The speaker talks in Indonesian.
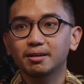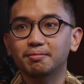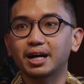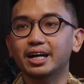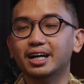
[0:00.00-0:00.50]

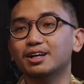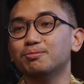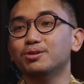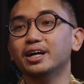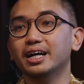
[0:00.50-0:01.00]
merayakan
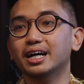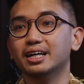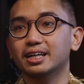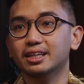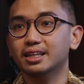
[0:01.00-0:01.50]
kebudayaan
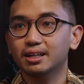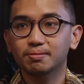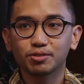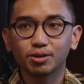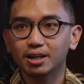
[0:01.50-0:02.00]
kita.
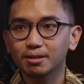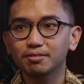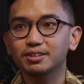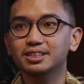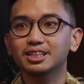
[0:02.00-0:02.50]
Kurang lebih
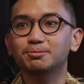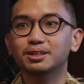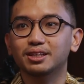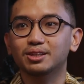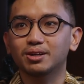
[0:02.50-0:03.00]
visinya
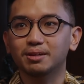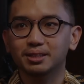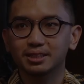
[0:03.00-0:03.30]
seperti itu.